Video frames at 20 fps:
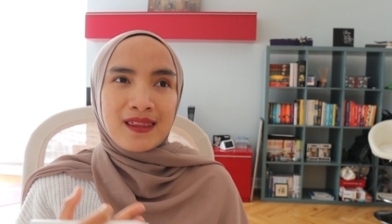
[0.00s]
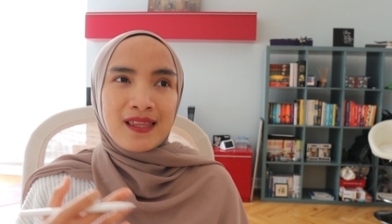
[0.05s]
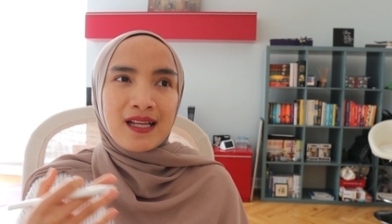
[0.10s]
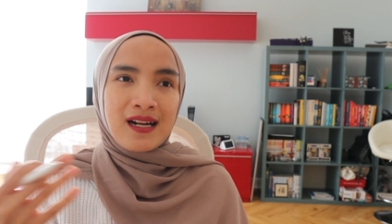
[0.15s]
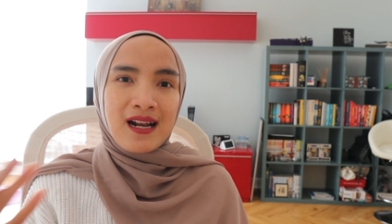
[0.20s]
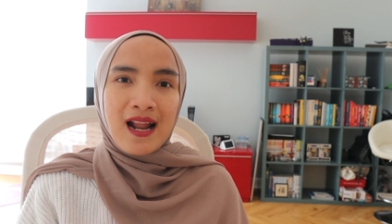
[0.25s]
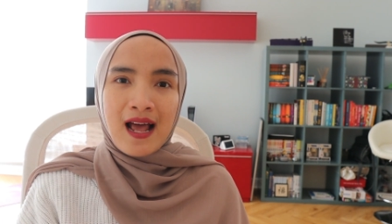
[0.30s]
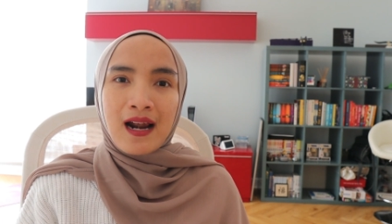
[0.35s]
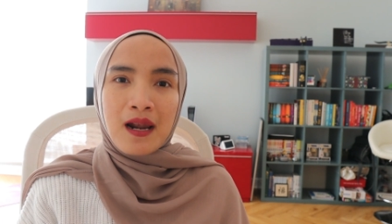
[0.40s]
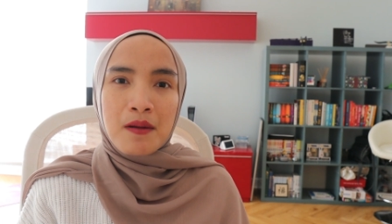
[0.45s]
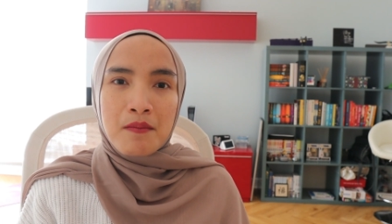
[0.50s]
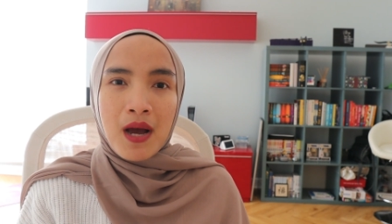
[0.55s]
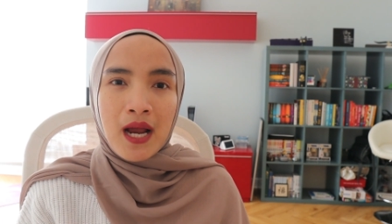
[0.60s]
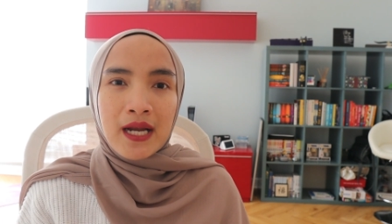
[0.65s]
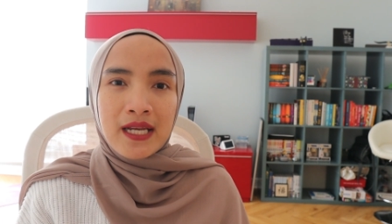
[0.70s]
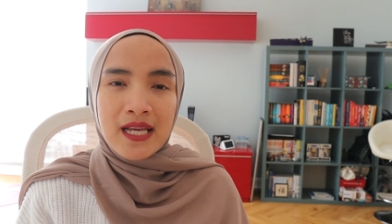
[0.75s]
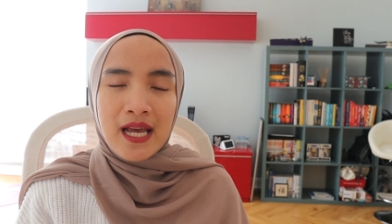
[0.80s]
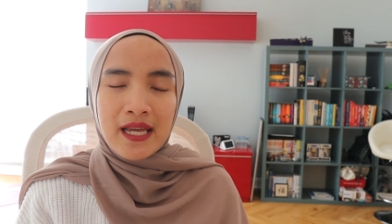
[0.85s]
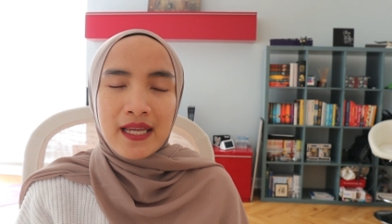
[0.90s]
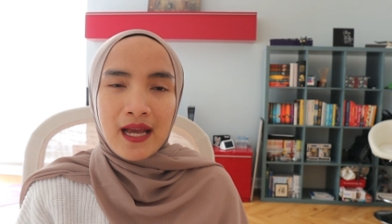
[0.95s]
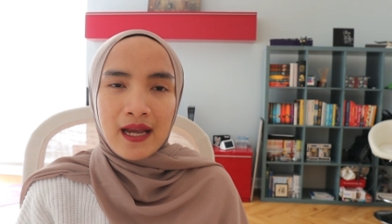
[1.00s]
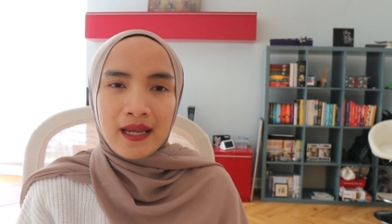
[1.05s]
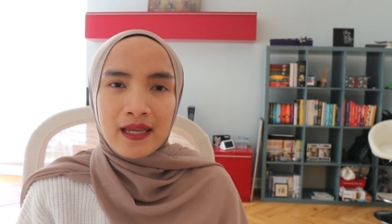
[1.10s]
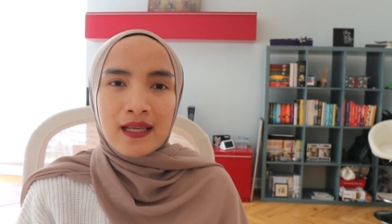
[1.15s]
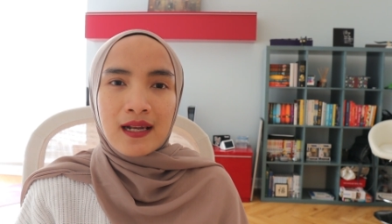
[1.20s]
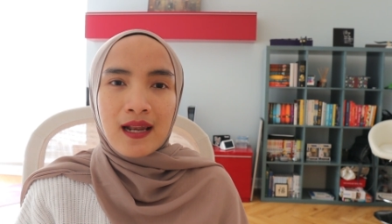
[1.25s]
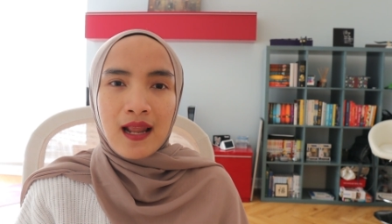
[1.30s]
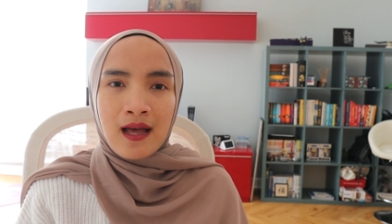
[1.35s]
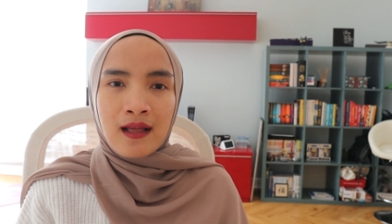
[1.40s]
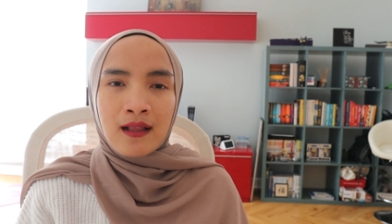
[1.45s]
ternak lebah dia yang
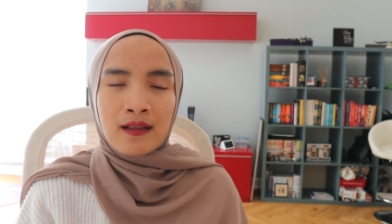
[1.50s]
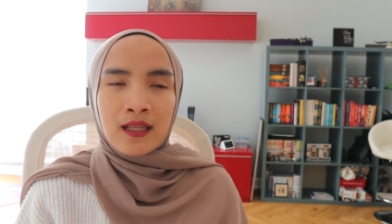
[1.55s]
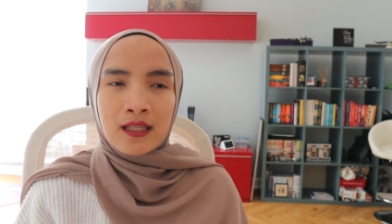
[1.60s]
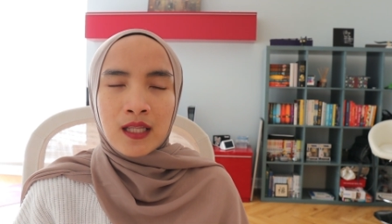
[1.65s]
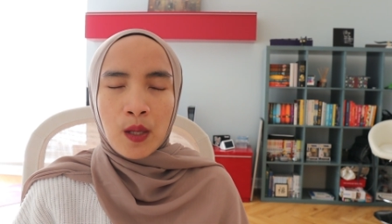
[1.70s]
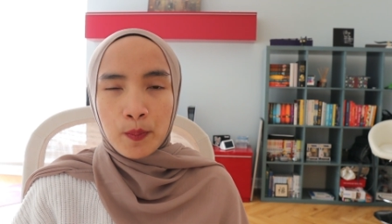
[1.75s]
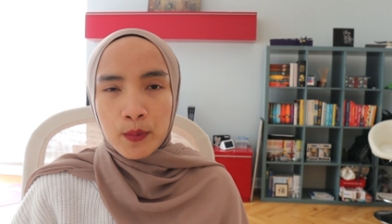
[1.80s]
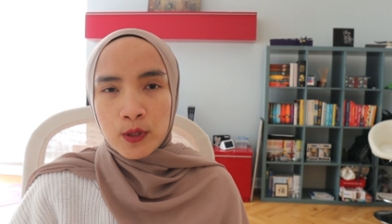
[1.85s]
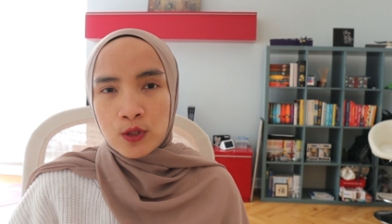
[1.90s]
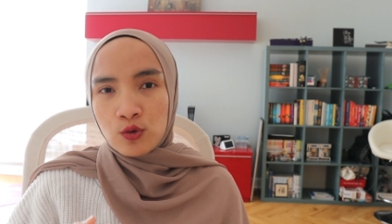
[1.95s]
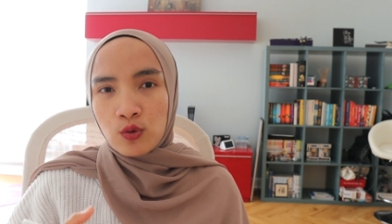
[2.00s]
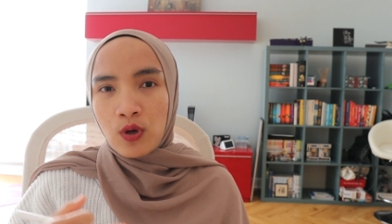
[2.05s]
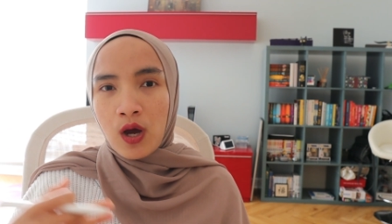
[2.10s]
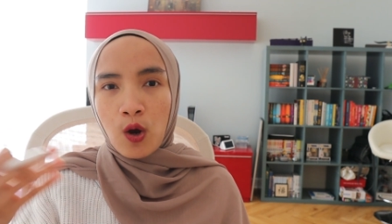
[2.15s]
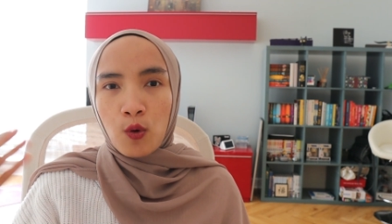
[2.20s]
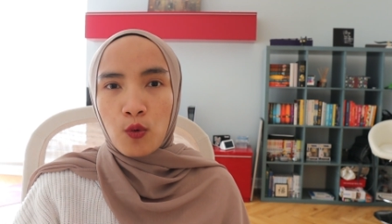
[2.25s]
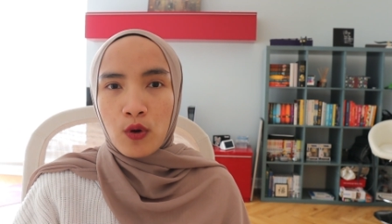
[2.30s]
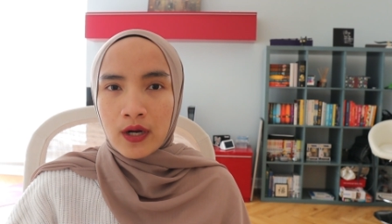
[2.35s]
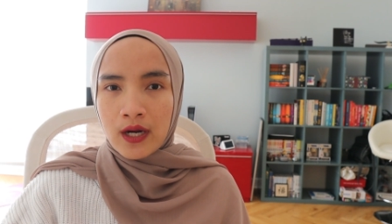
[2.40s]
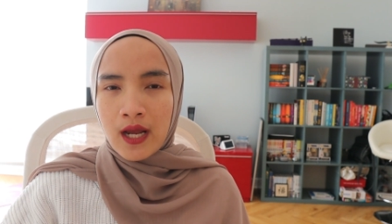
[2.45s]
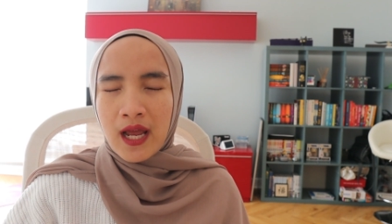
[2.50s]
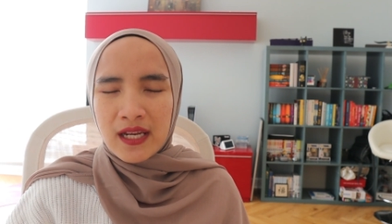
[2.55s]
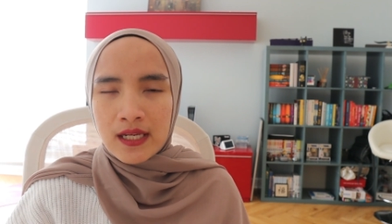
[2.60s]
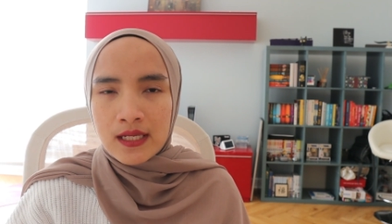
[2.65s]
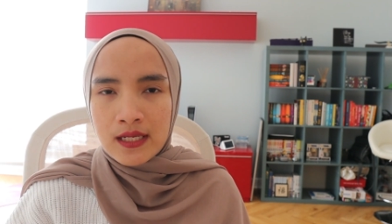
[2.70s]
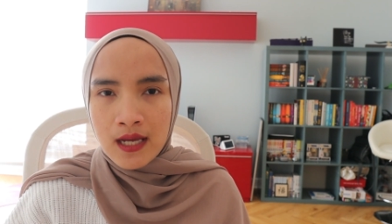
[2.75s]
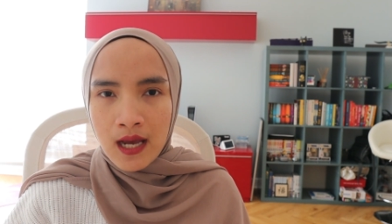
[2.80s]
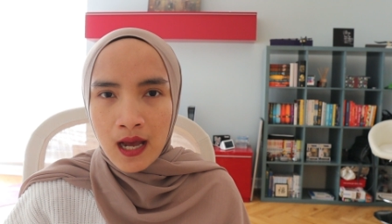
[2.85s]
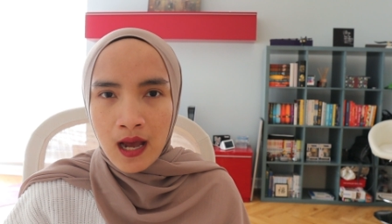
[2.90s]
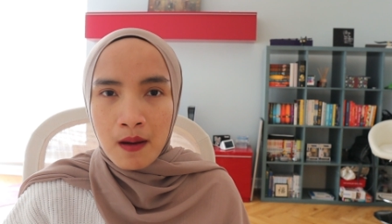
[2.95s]
hilang, tetapi juga keluarga
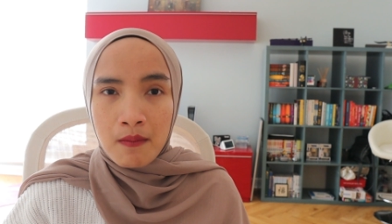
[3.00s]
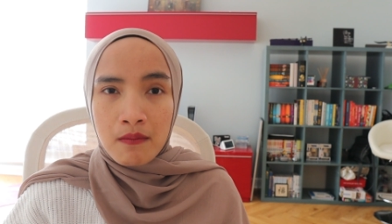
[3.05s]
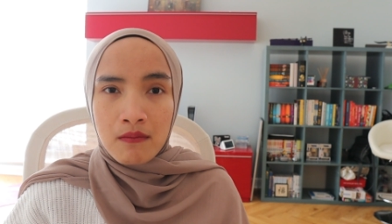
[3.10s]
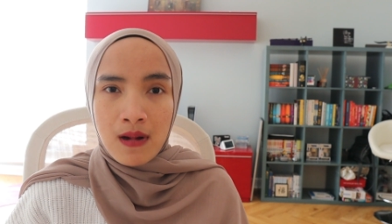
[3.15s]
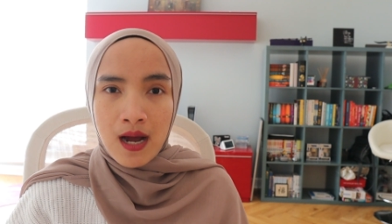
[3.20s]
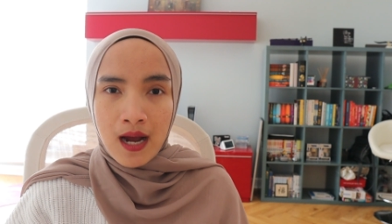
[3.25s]
dia.